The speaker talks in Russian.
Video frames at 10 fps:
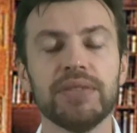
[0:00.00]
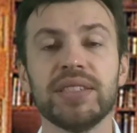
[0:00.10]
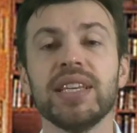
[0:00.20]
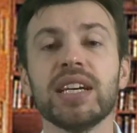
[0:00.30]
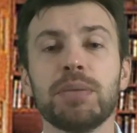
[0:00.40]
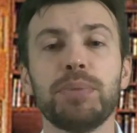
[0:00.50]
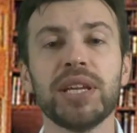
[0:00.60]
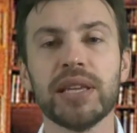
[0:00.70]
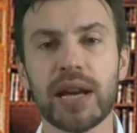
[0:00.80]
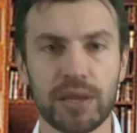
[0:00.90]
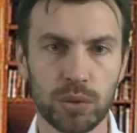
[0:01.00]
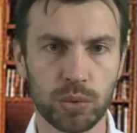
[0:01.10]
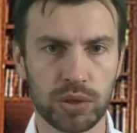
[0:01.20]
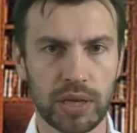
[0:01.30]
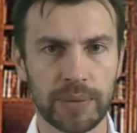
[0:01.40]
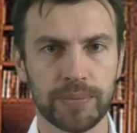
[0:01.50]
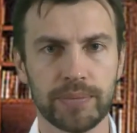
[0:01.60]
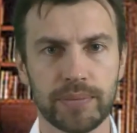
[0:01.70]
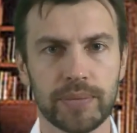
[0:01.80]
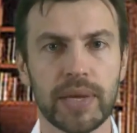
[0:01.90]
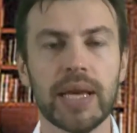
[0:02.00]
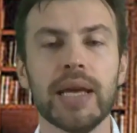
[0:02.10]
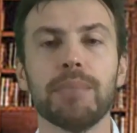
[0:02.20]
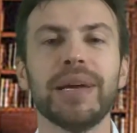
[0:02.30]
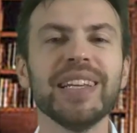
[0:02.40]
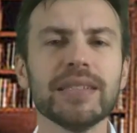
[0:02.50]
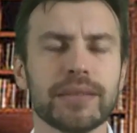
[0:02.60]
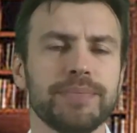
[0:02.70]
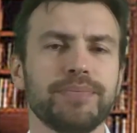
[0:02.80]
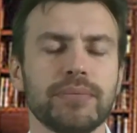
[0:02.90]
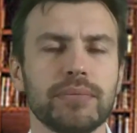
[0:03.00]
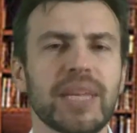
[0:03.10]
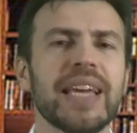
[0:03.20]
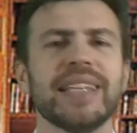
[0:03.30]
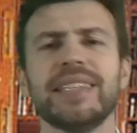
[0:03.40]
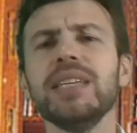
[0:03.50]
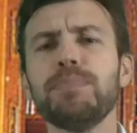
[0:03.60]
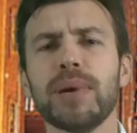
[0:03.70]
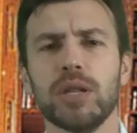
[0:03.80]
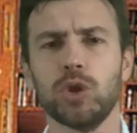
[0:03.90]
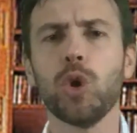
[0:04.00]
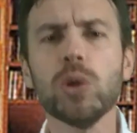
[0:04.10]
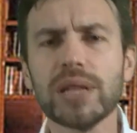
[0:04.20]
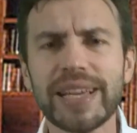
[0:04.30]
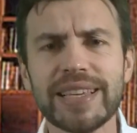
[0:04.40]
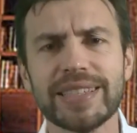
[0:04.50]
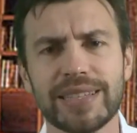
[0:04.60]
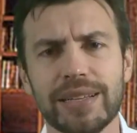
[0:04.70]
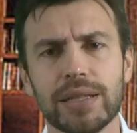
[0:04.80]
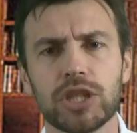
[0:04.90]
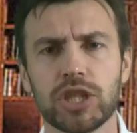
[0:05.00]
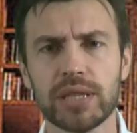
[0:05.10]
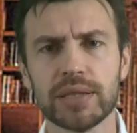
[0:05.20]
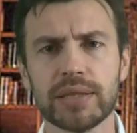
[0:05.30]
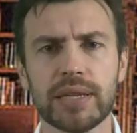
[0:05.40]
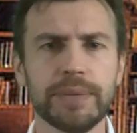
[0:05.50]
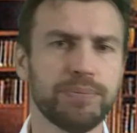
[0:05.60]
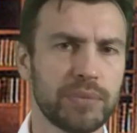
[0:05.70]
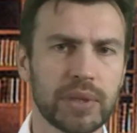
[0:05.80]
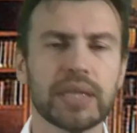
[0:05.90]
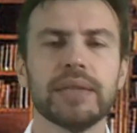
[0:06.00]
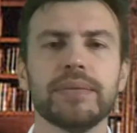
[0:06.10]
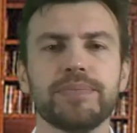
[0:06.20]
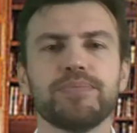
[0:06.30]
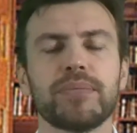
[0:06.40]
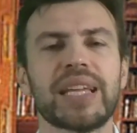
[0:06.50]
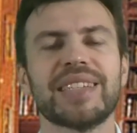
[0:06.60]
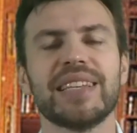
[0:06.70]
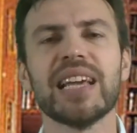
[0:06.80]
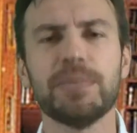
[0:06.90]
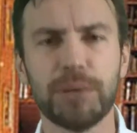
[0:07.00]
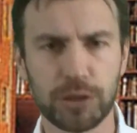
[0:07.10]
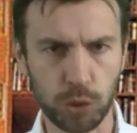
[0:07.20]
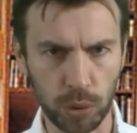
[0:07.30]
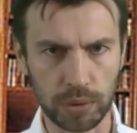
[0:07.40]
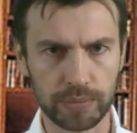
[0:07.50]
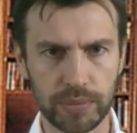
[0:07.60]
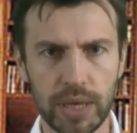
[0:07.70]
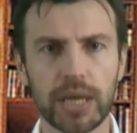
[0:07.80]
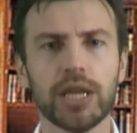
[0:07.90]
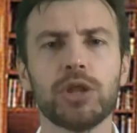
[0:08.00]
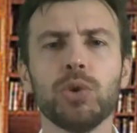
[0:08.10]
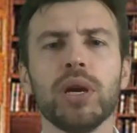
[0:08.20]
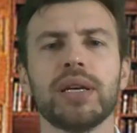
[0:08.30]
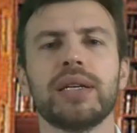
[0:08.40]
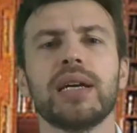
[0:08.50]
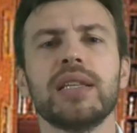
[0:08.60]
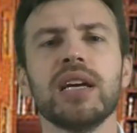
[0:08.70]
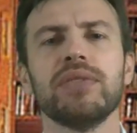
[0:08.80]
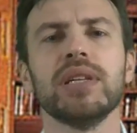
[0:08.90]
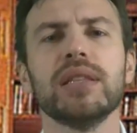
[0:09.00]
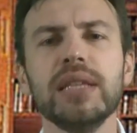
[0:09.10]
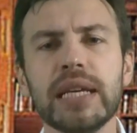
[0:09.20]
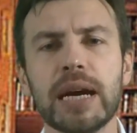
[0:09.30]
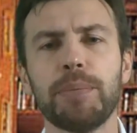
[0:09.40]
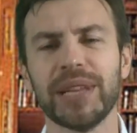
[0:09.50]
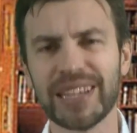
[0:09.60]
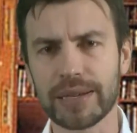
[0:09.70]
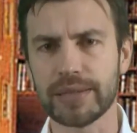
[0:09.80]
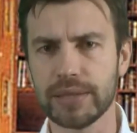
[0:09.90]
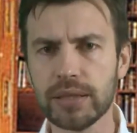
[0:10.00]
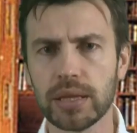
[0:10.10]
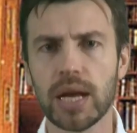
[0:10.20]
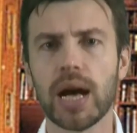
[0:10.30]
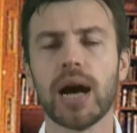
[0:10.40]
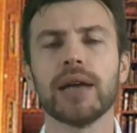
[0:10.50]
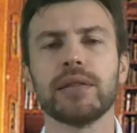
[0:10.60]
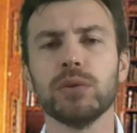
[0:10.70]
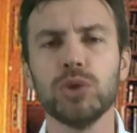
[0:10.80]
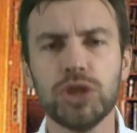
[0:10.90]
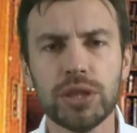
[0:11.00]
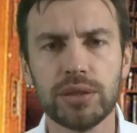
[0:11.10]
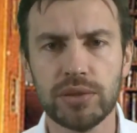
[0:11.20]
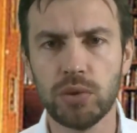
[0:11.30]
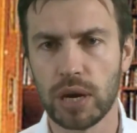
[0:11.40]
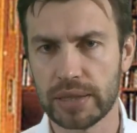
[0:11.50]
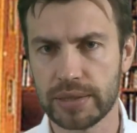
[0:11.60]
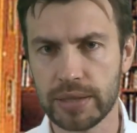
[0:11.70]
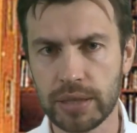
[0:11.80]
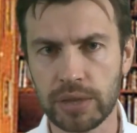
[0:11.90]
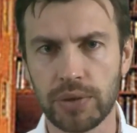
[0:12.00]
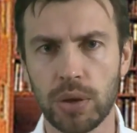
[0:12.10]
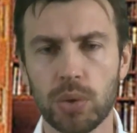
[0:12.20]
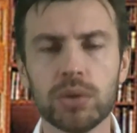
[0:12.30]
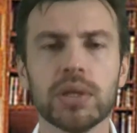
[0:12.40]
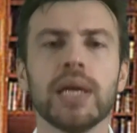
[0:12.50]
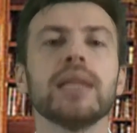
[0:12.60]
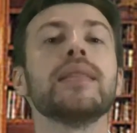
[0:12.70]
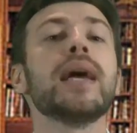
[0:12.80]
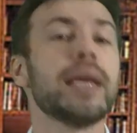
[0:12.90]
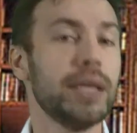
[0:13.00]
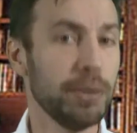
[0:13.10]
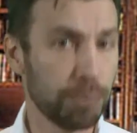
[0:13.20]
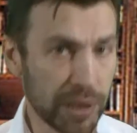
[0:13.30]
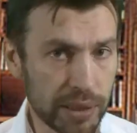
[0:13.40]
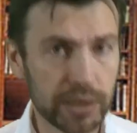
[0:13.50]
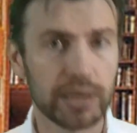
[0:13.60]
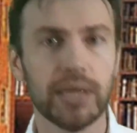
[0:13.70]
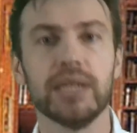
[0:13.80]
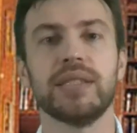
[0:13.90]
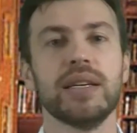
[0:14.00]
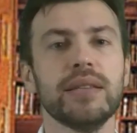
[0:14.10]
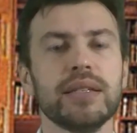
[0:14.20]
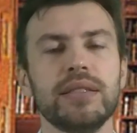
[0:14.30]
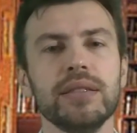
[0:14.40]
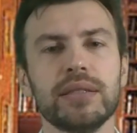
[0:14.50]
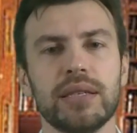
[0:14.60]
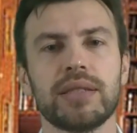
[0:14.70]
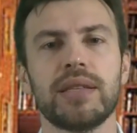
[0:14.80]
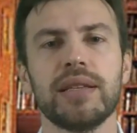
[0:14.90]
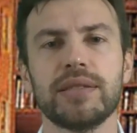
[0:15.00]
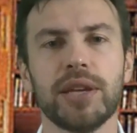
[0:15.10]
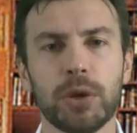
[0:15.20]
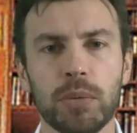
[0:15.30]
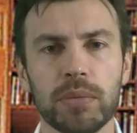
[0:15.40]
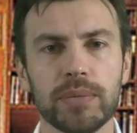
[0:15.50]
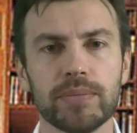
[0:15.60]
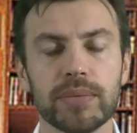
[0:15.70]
всех принять нужно. Борис типа долго не соглашался занять престол. И только когда владыка пригрозил отлучить его от церкви, он, так и быть, согласился стать царем.